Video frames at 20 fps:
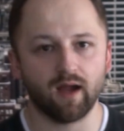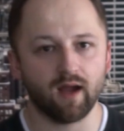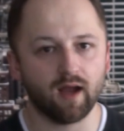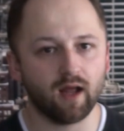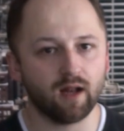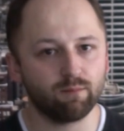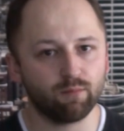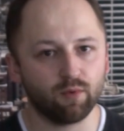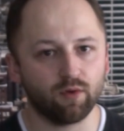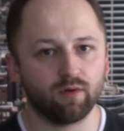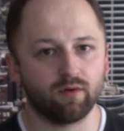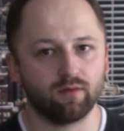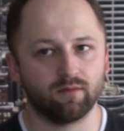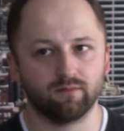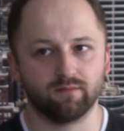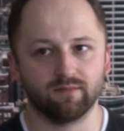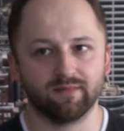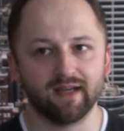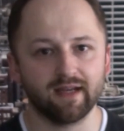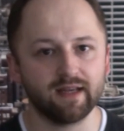
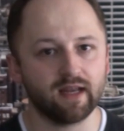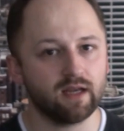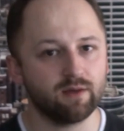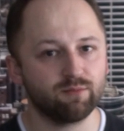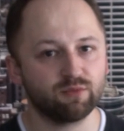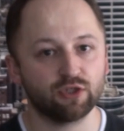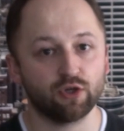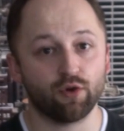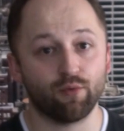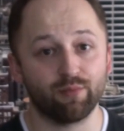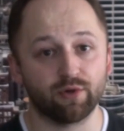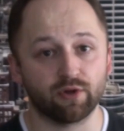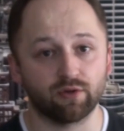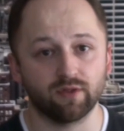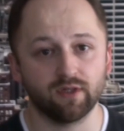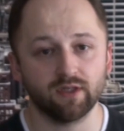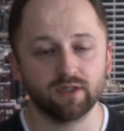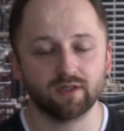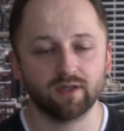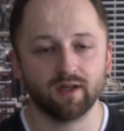albo daje im się
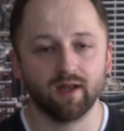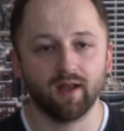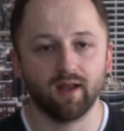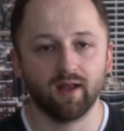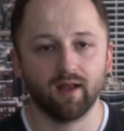obronić,